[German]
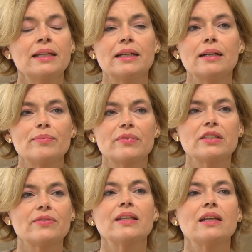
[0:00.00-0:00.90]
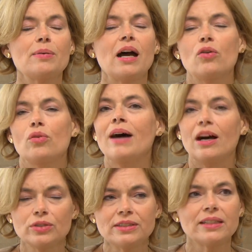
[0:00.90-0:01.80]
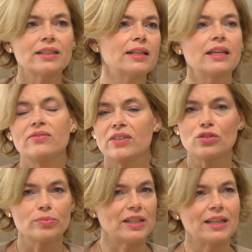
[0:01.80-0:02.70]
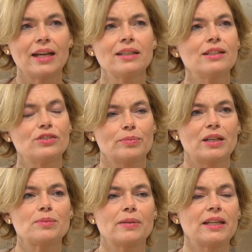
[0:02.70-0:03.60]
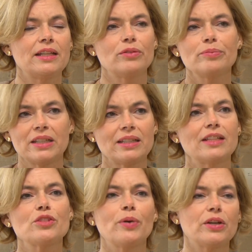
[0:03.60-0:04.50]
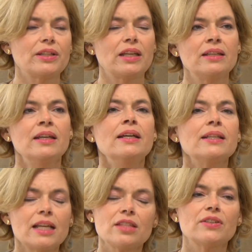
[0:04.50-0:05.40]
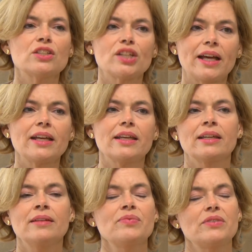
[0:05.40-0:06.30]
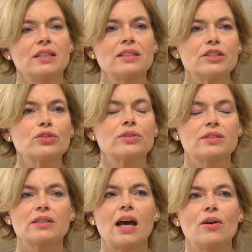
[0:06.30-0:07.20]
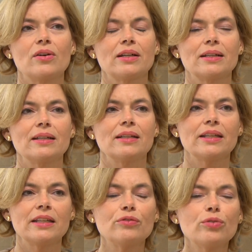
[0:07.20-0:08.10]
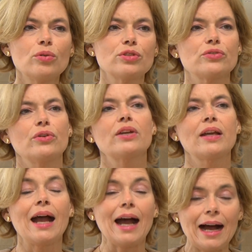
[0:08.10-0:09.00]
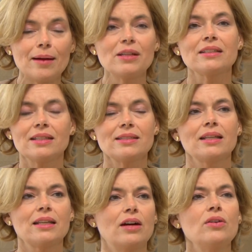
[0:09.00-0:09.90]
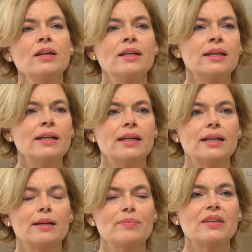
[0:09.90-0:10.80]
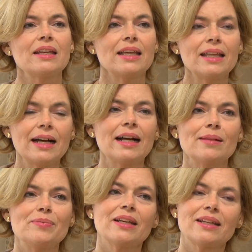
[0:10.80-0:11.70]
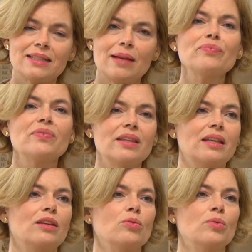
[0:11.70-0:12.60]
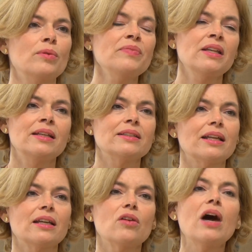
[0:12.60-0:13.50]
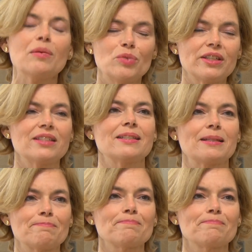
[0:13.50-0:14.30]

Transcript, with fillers: Ähm, es wird aber auch um Haustiere gehen, wenn es um den Handel zum Beispiel geht, um den Transport geht, dass wir stärker hier den Tierschutz auch äh, in den Fokus rücken, aber dass dann auch ähm, innerhalb der gesamten EU dann auch harmonisieren.